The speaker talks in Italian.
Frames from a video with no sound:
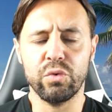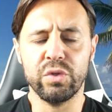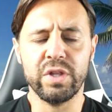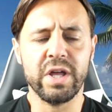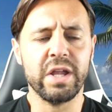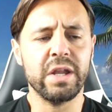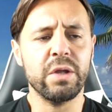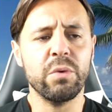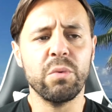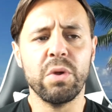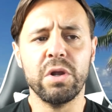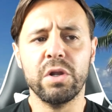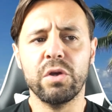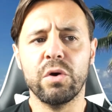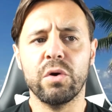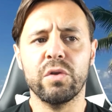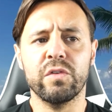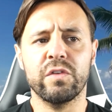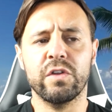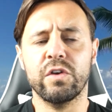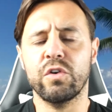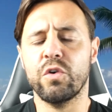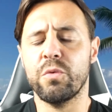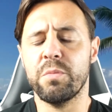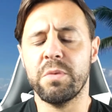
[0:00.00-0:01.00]
notare
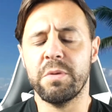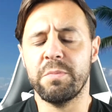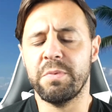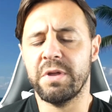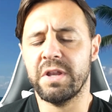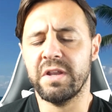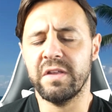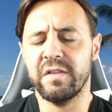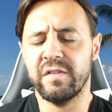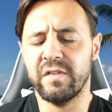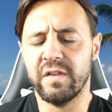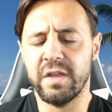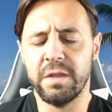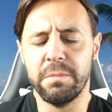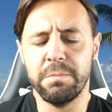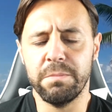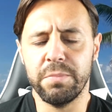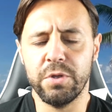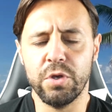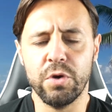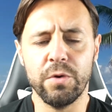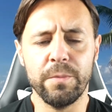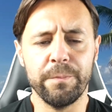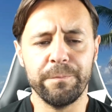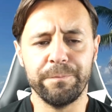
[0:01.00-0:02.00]
qualcosa come per
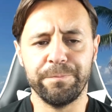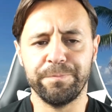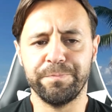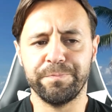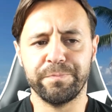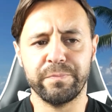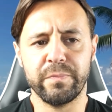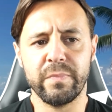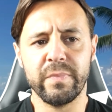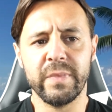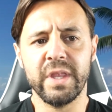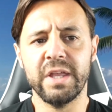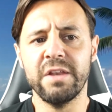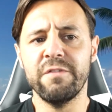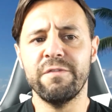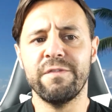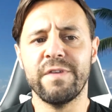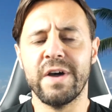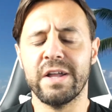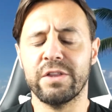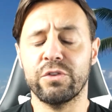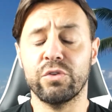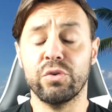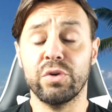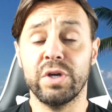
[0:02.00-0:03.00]
esempio il
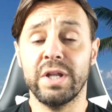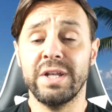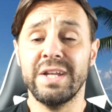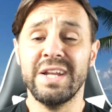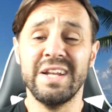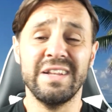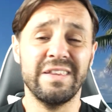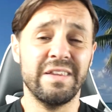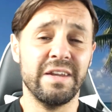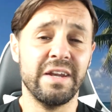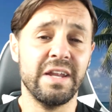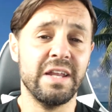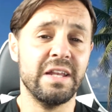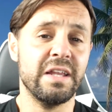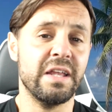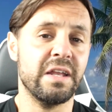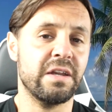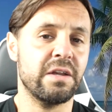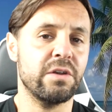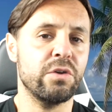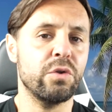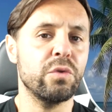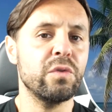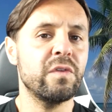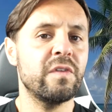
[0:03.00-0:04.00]
fatto che nel
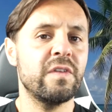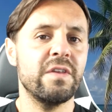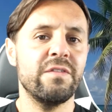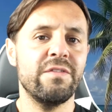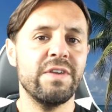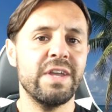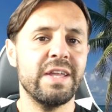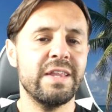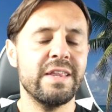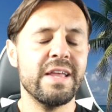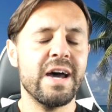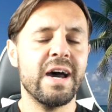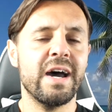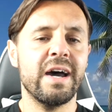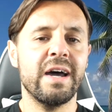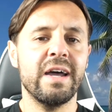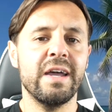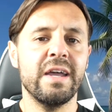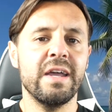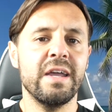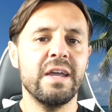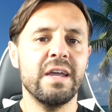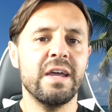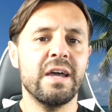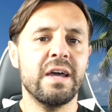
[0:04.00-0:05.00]
trailer non si veda
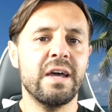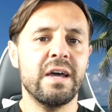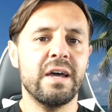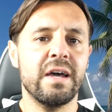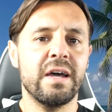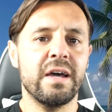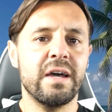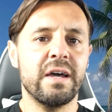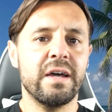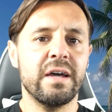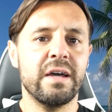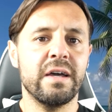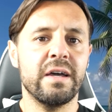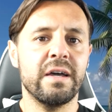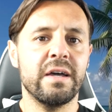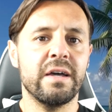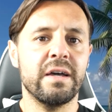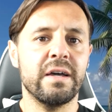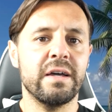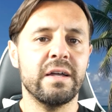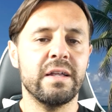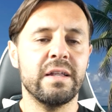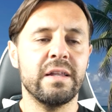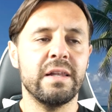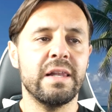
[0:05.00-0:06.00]
eh,
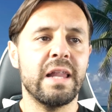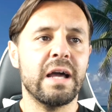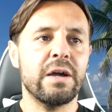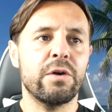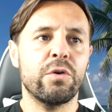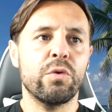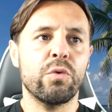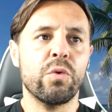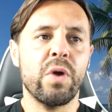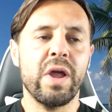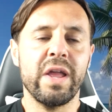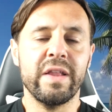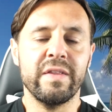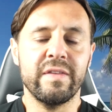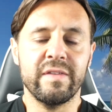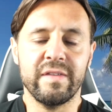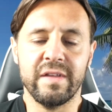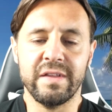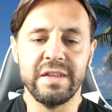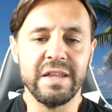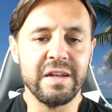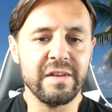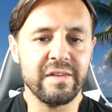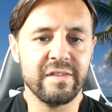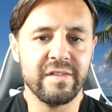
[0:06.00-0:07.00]
la
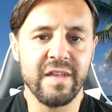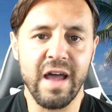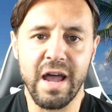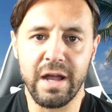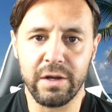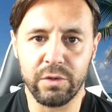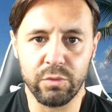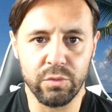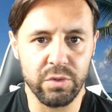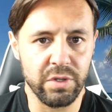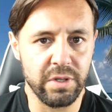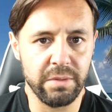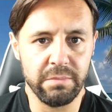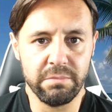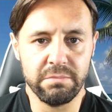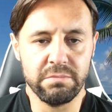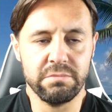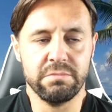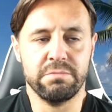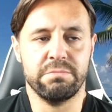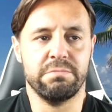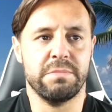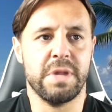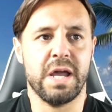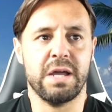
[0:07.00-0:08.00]
cruenza del sangue
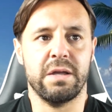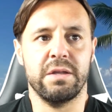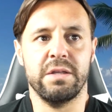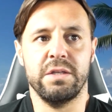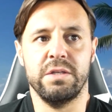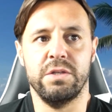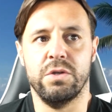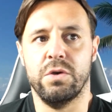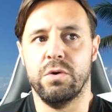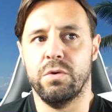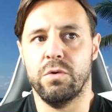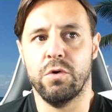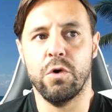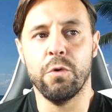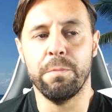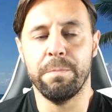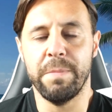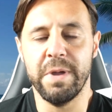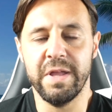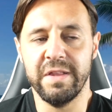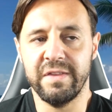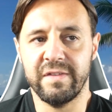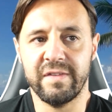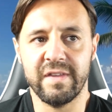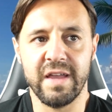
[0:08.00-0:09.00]
ma io ho
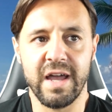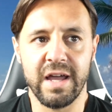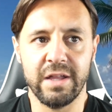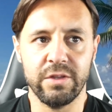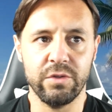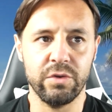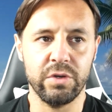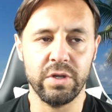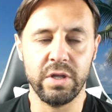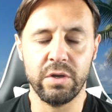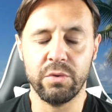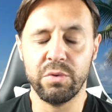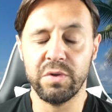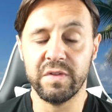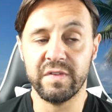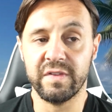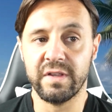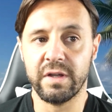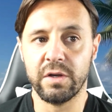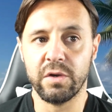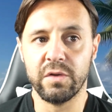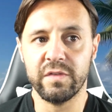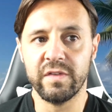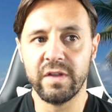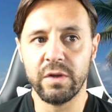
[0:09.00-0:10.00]
pensato che
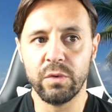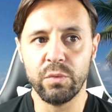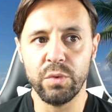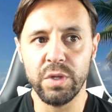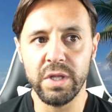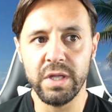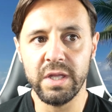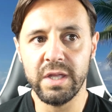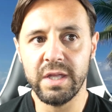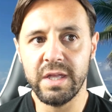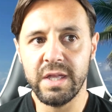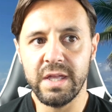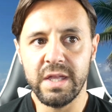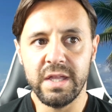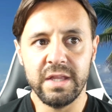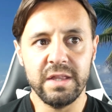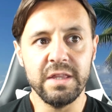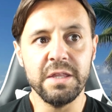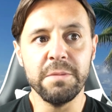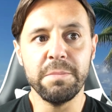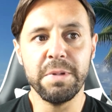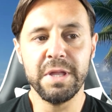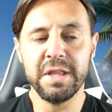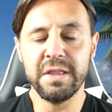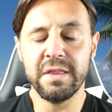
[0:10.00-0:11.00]
questa cosa qui
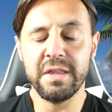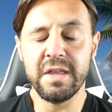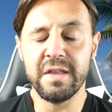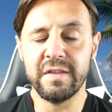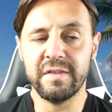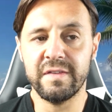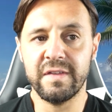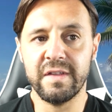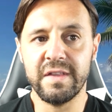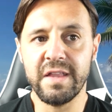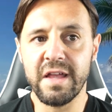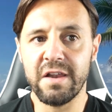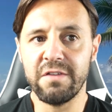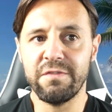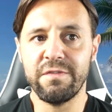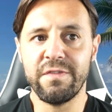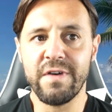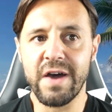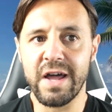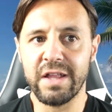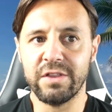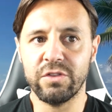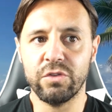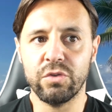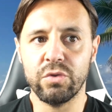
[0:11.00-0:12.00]
dipendesse dal
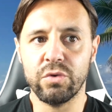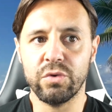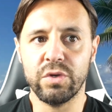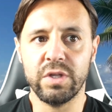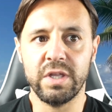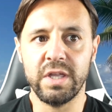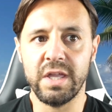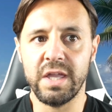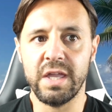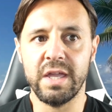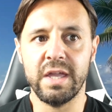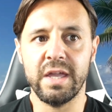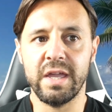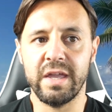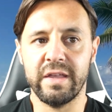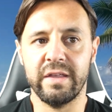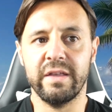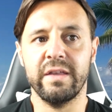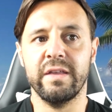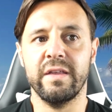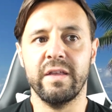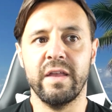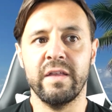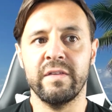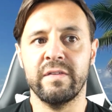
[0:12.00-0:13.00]
fatto che
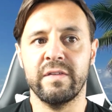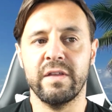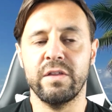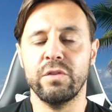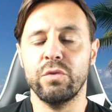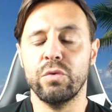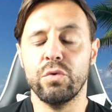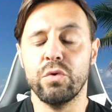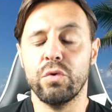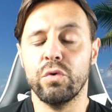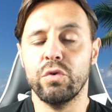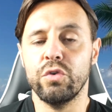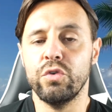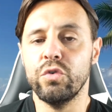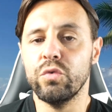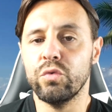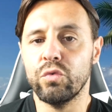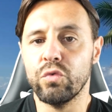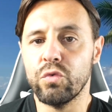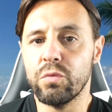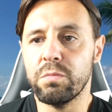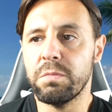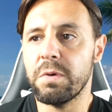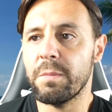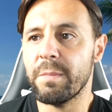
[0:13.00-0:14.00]
eh, essendo
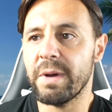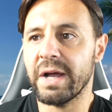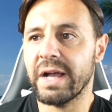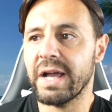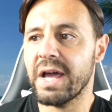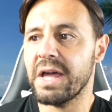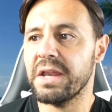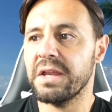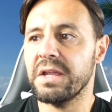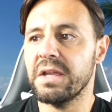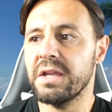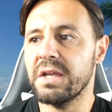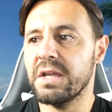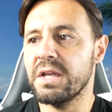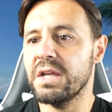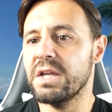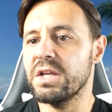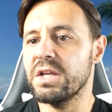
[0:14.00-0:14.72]
YouTube magari